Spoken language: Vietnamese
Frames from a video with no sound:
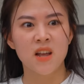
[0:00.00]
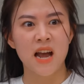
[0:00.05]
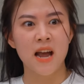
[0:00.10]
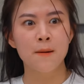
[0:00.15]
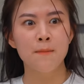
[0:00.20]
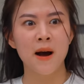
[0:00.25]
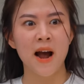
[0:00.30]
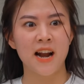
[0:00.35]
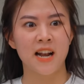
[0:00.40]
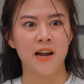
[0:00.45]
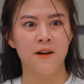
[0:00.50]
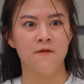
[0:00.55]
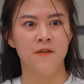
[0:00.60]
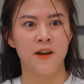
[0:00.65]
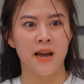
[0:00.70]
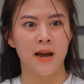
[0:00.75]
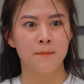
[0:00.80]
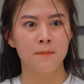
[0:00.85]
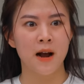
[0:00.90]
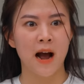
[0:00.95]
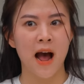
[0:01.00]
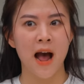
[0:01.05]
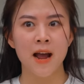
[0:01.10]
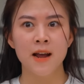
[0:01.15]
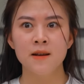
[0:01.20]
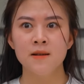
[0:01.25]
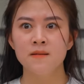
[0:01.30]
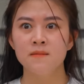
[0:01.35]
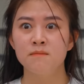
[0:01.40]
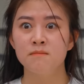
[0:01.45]
Thế mà anh lại vì em gái
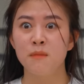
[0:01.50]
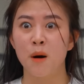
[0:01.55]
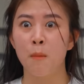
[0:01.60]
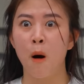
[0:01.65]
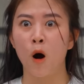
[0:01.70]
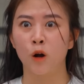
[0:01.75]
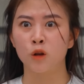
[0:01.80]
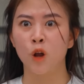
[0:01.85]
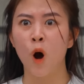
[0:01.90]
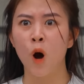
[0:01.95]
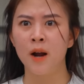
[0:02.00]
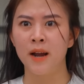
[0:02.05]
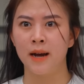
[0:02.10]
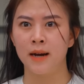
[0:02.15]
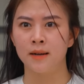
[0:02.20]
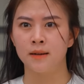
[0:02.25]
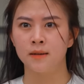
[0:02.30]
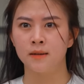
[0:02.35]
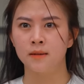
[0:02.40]
Mà bỏ tôi à